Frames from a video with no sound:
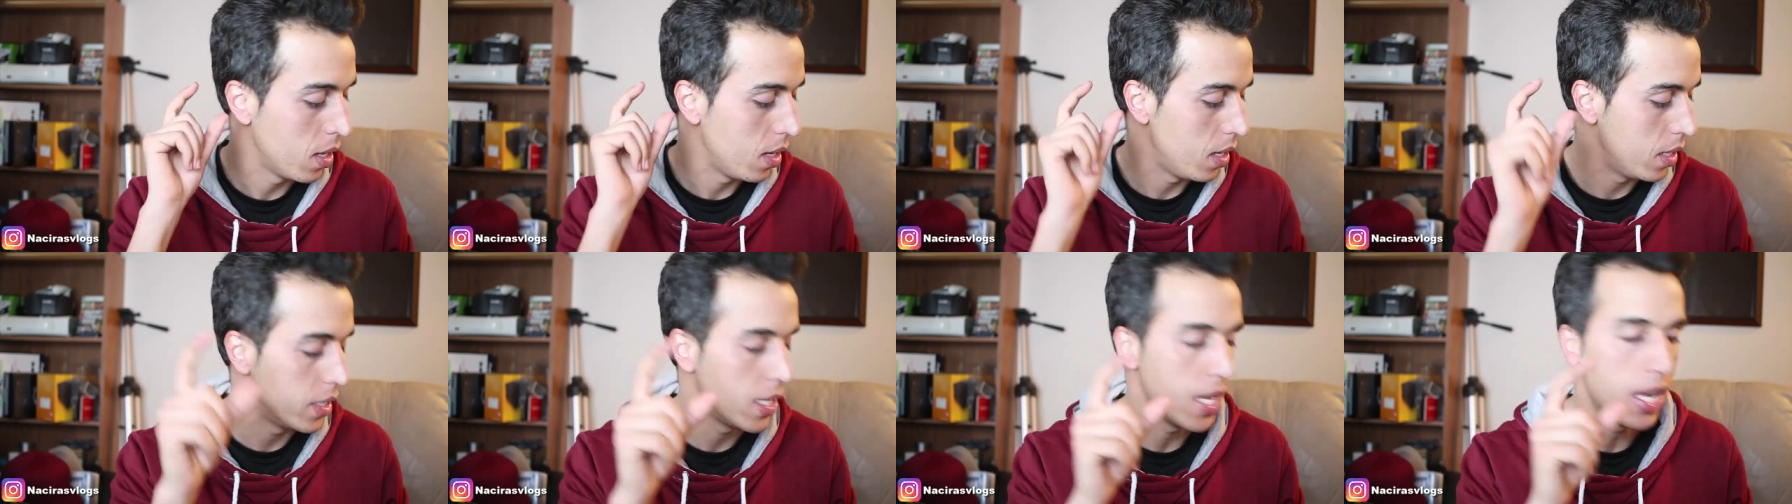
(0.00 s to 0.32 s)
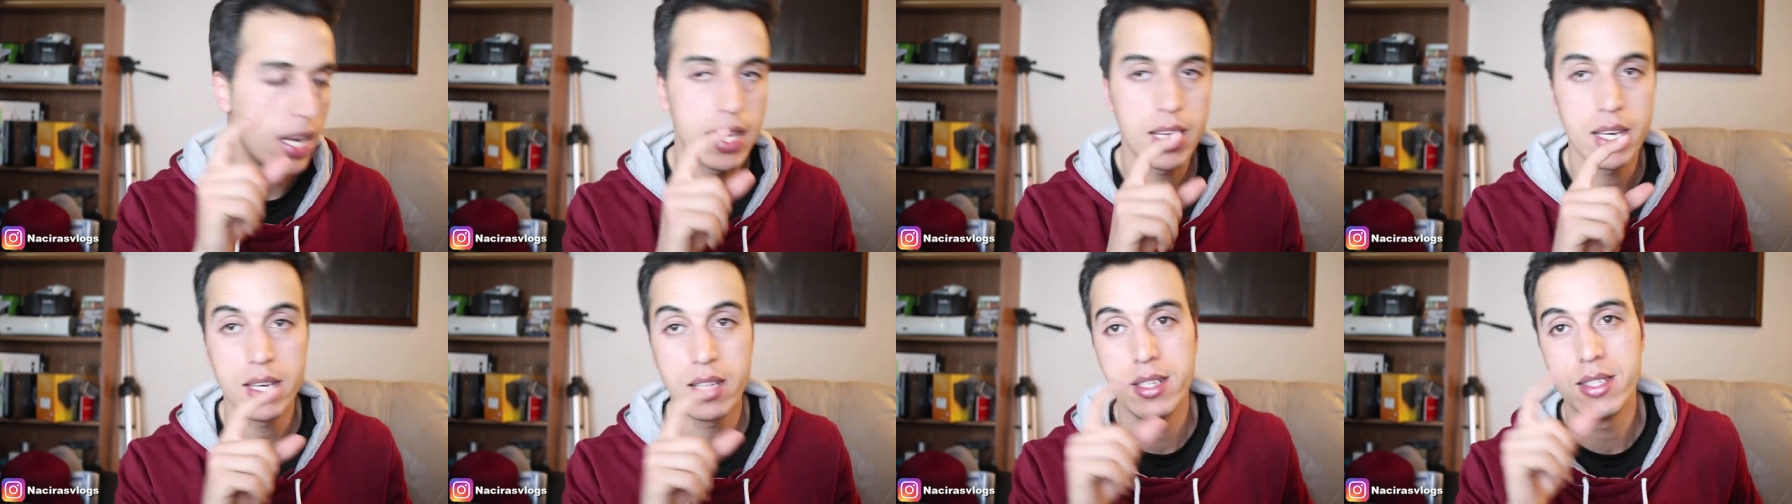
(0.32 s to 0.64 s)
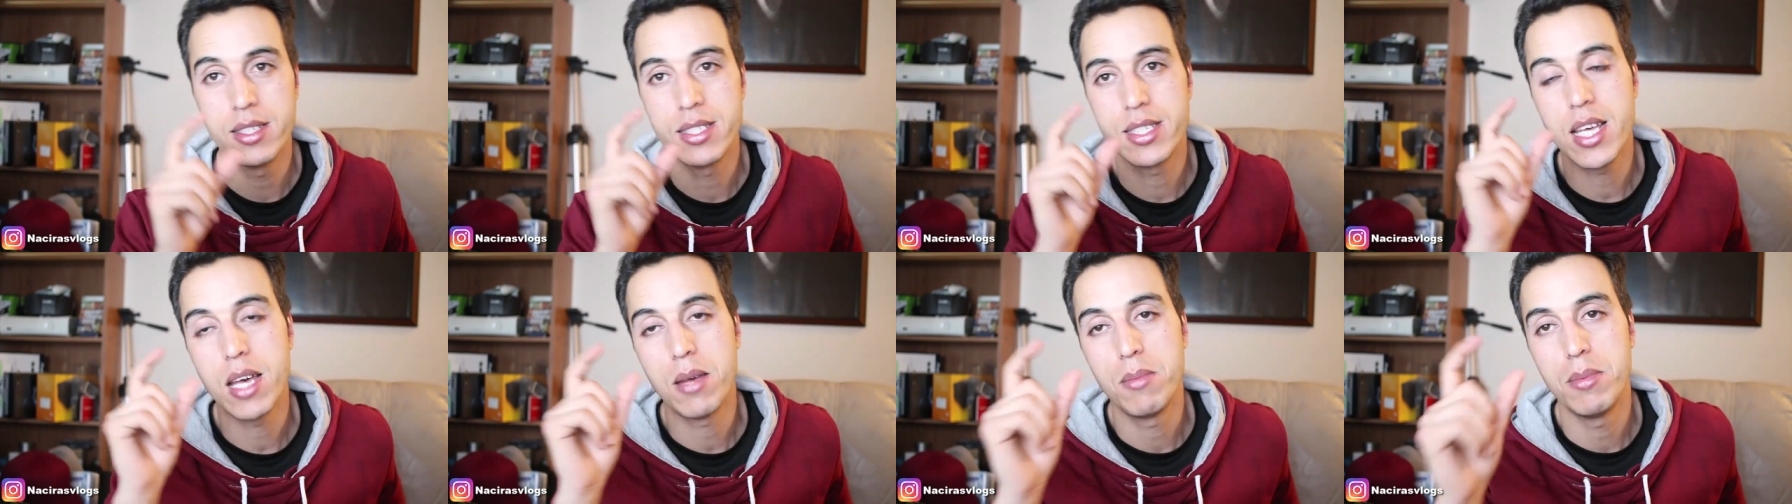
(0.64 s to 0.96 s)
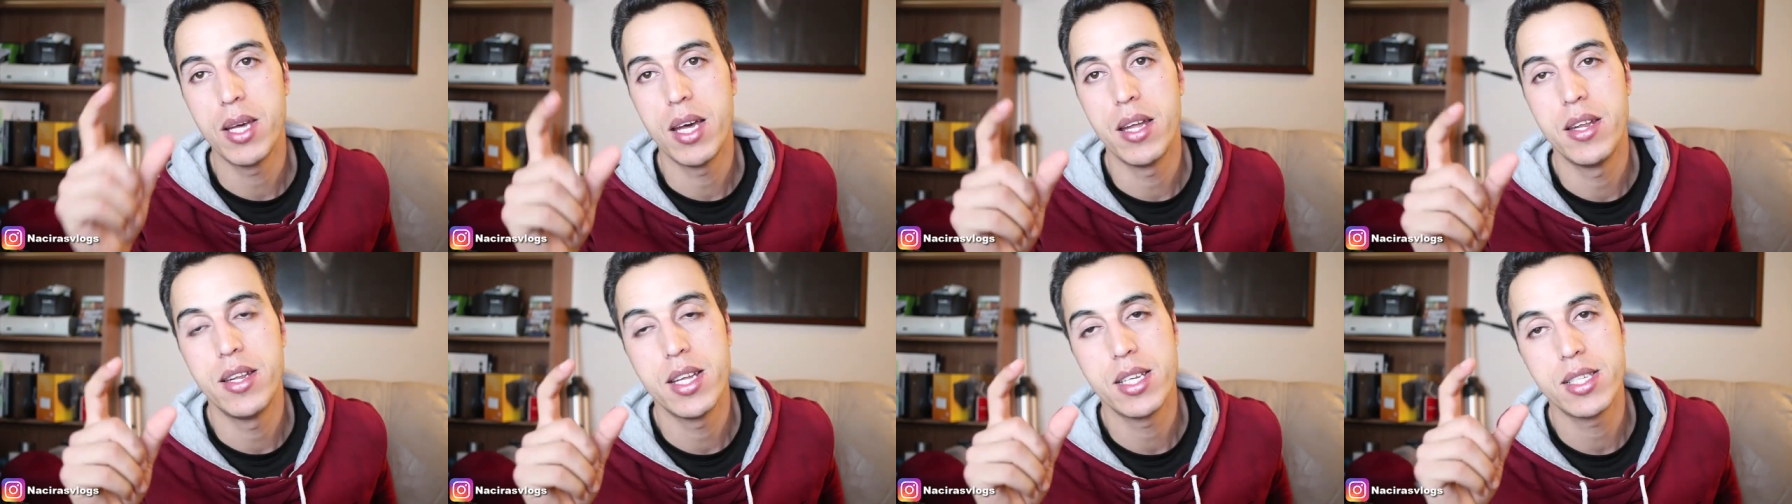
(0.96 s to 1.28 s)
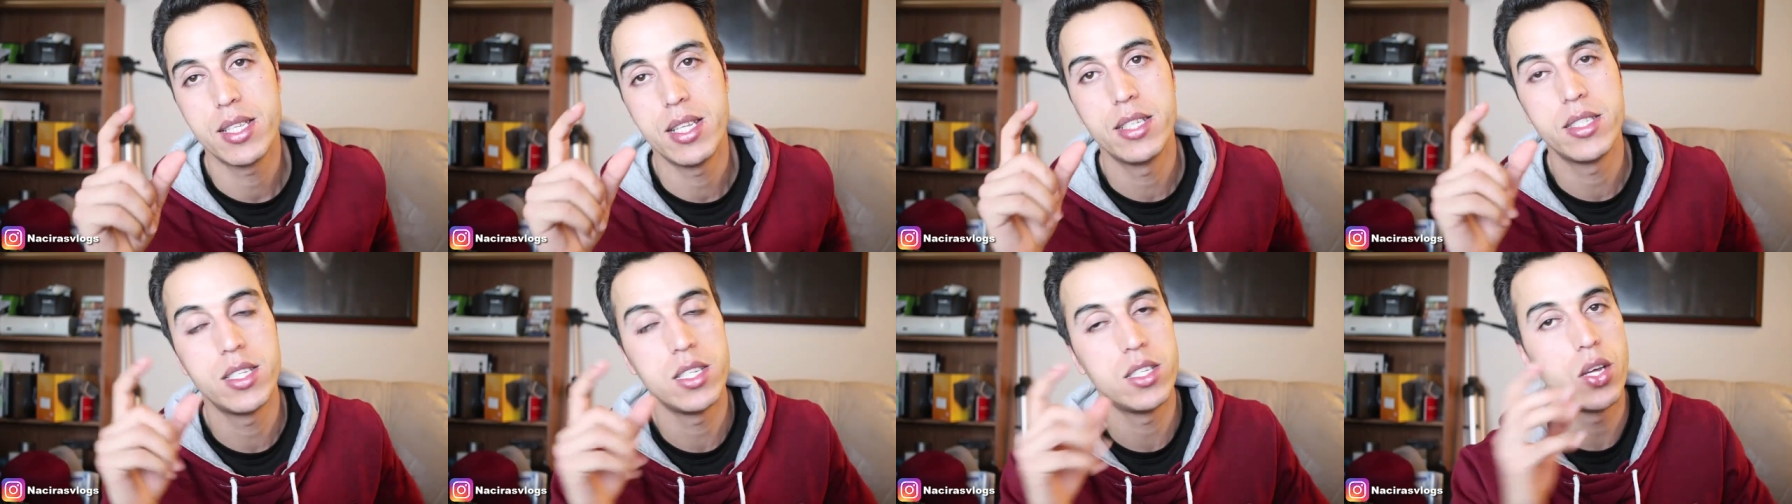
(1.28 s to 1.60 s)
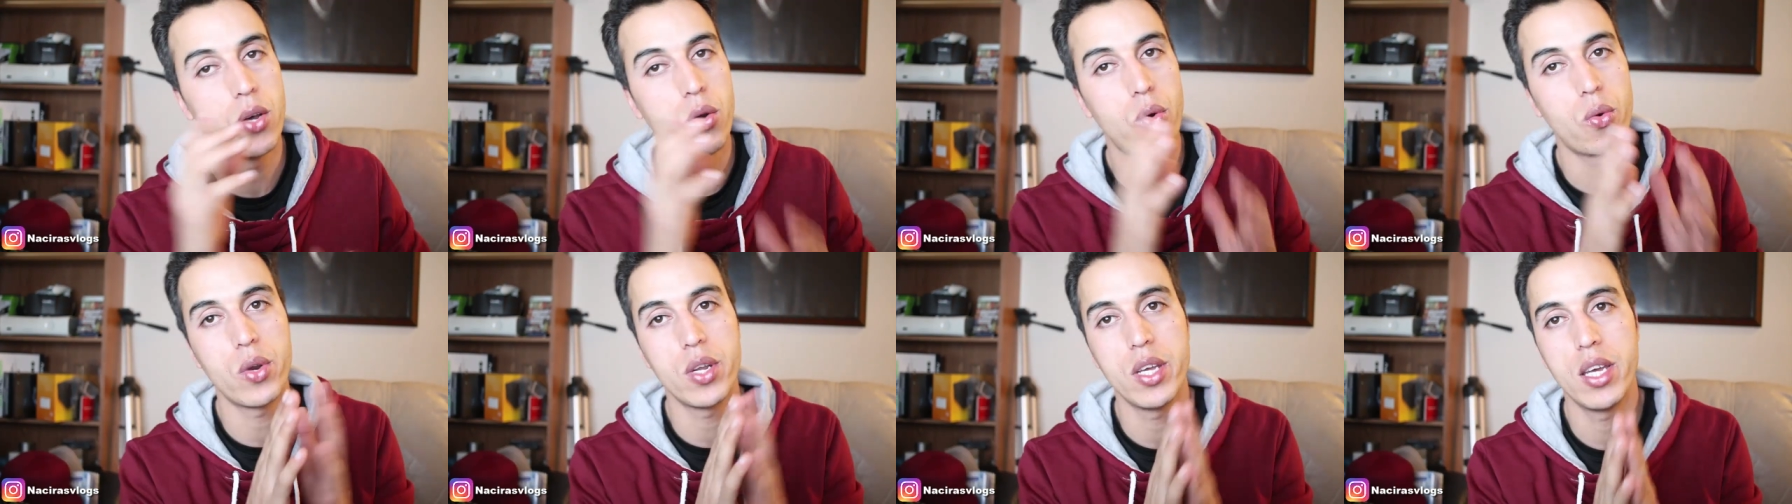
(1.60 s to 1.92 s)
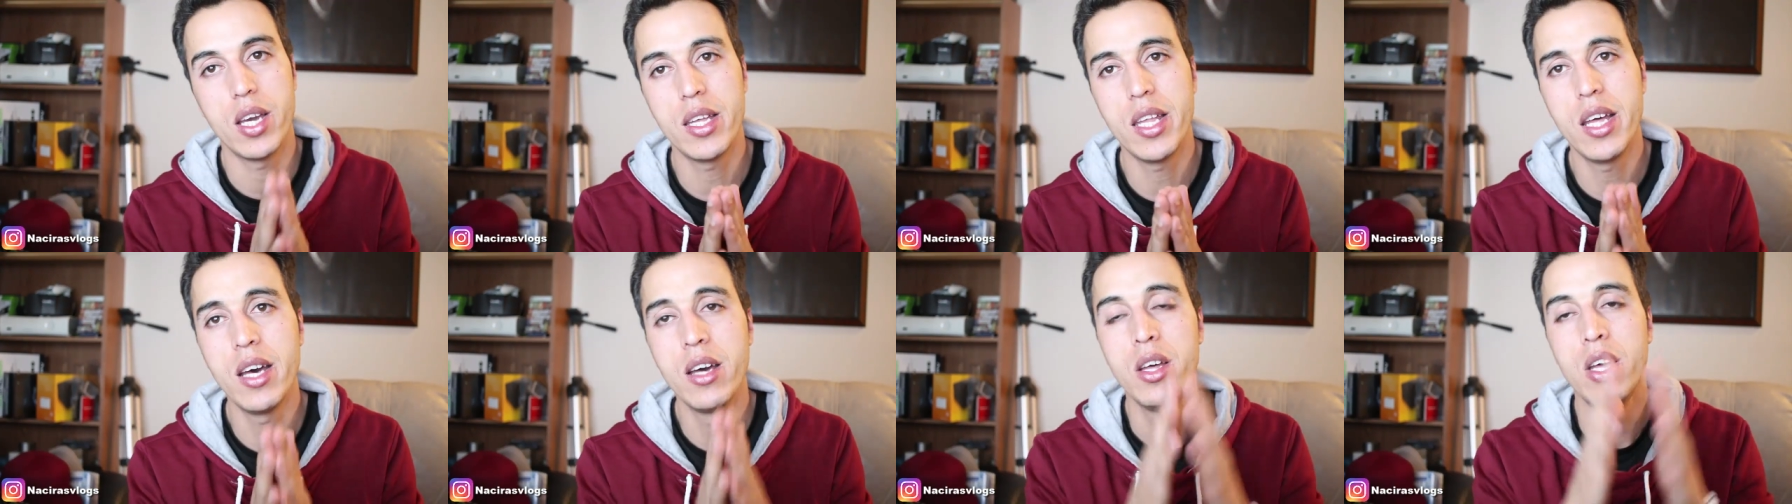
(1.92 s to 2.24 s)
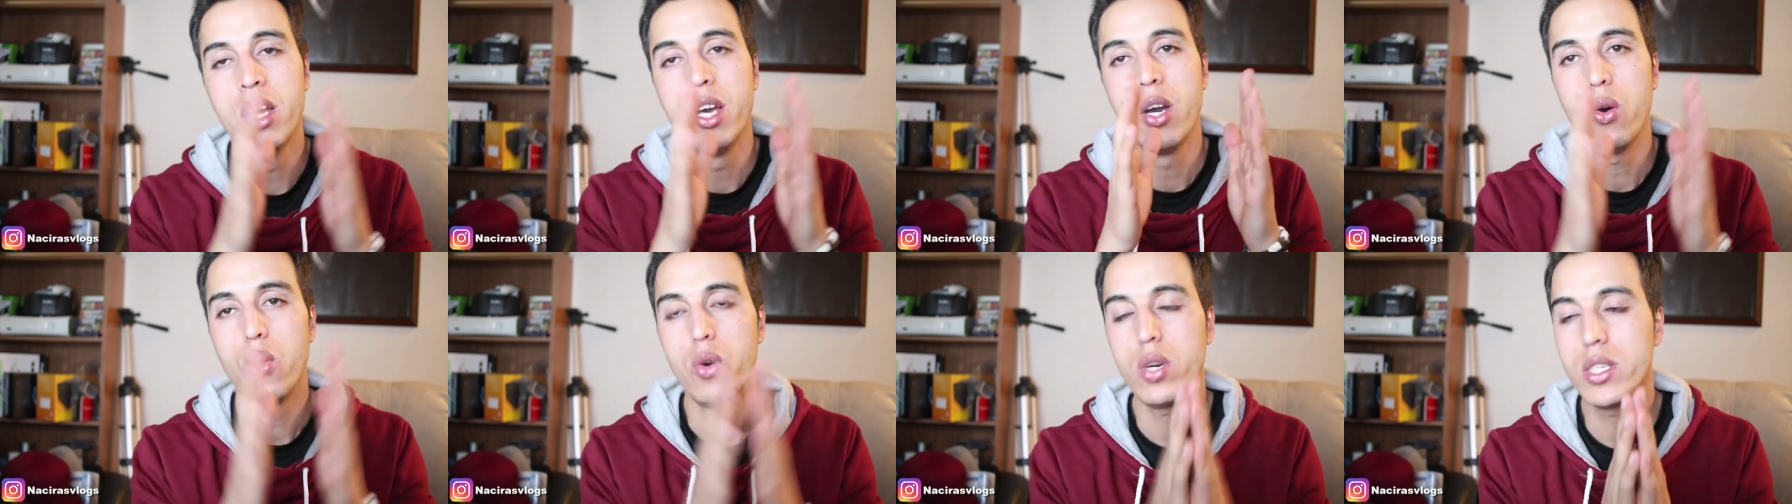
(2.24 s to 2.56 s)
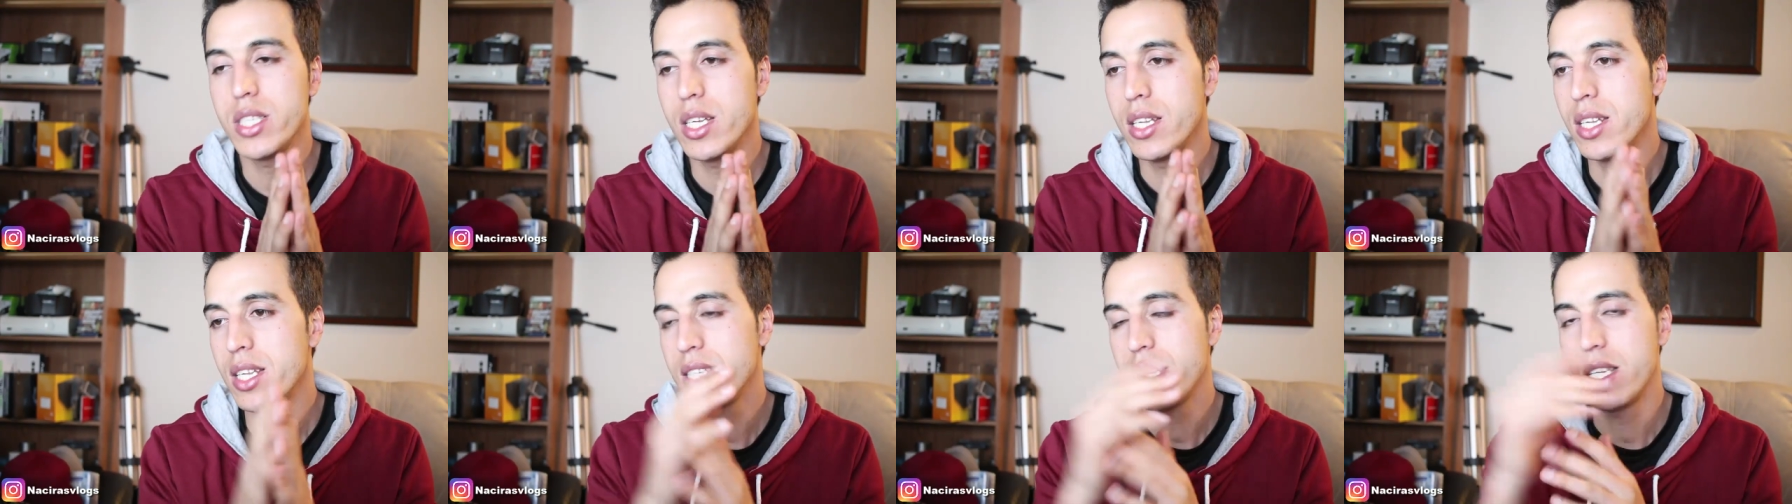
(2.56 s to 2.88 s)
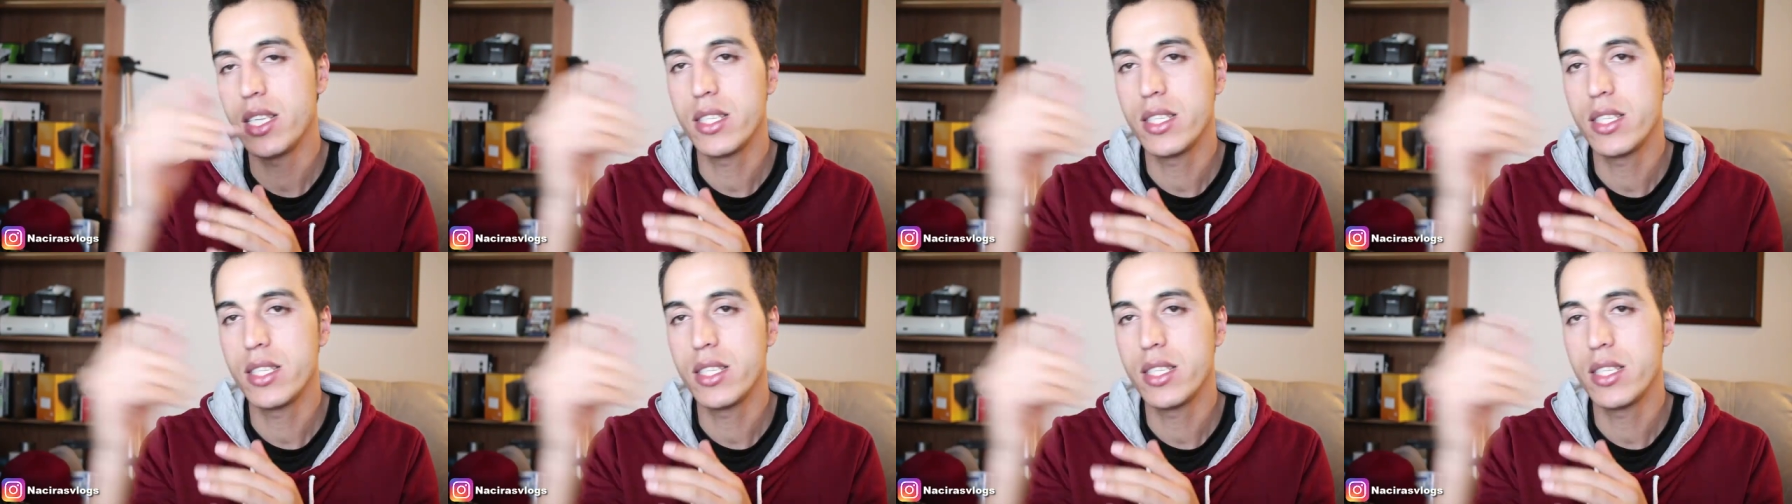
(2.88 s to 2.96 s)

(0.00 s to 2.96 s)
لذلك كننصح بها الناس اللي تيديروا الرياضه وحتى الناس